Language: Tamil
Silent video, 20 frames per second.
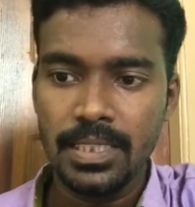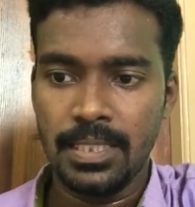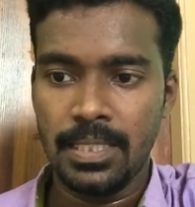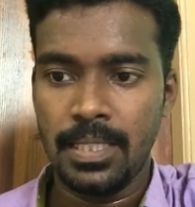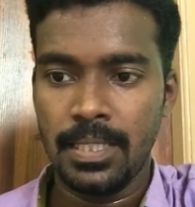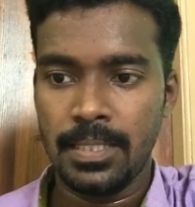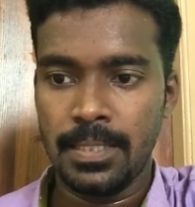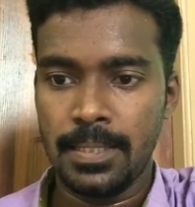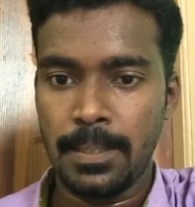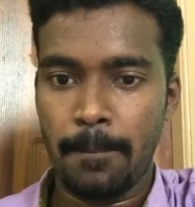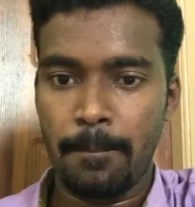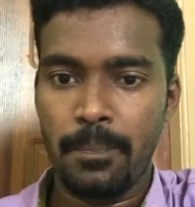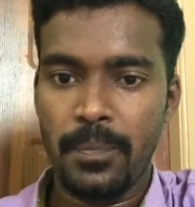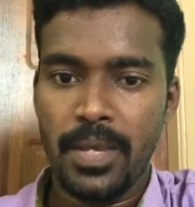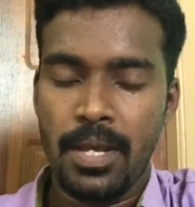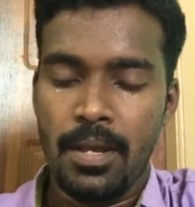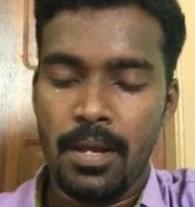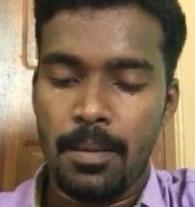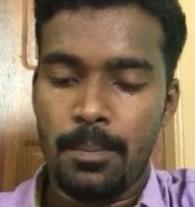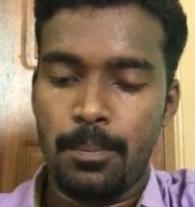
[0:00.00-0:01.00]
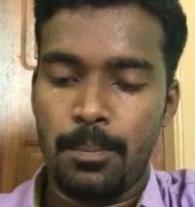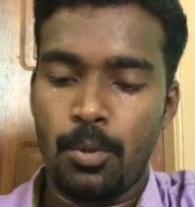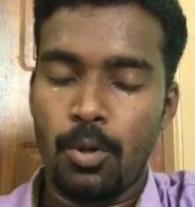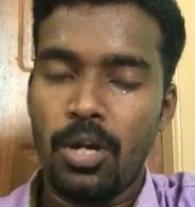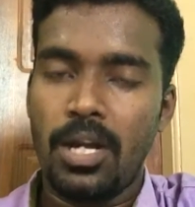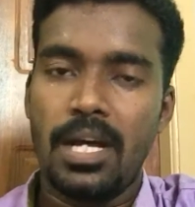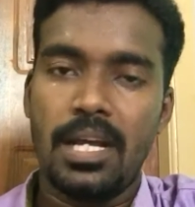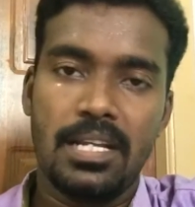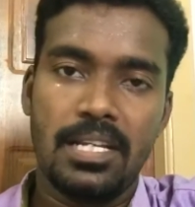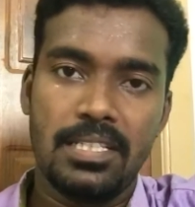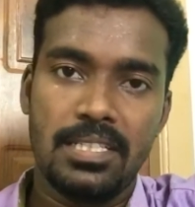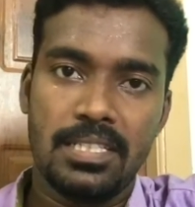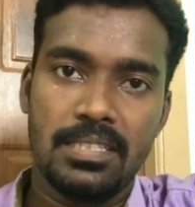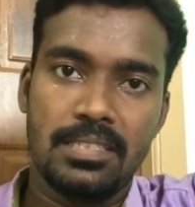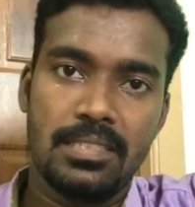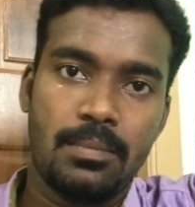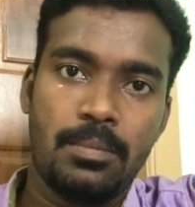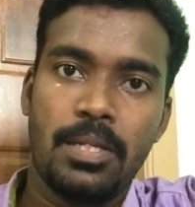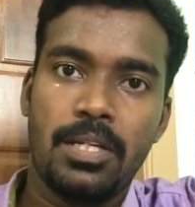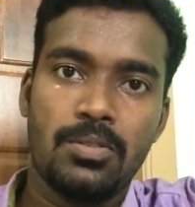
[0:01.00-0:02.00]
இந்த போலார்
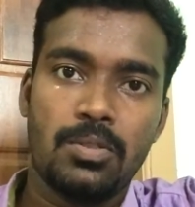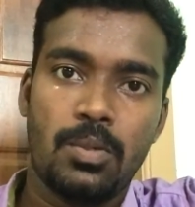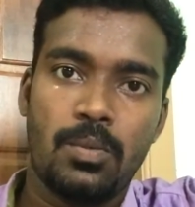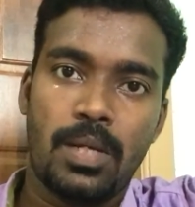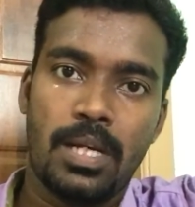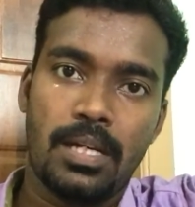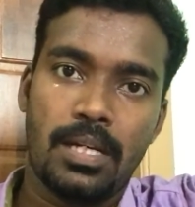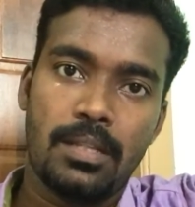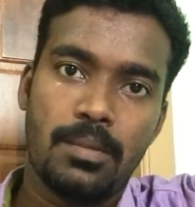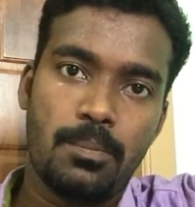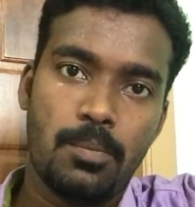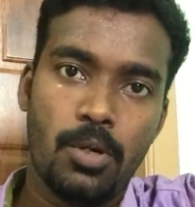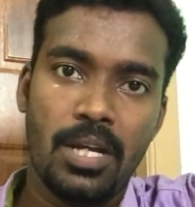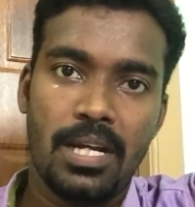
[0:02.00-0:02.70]
ரீஜன்ஸ் அப்படின்னு சொல்லுவாங்க இந்த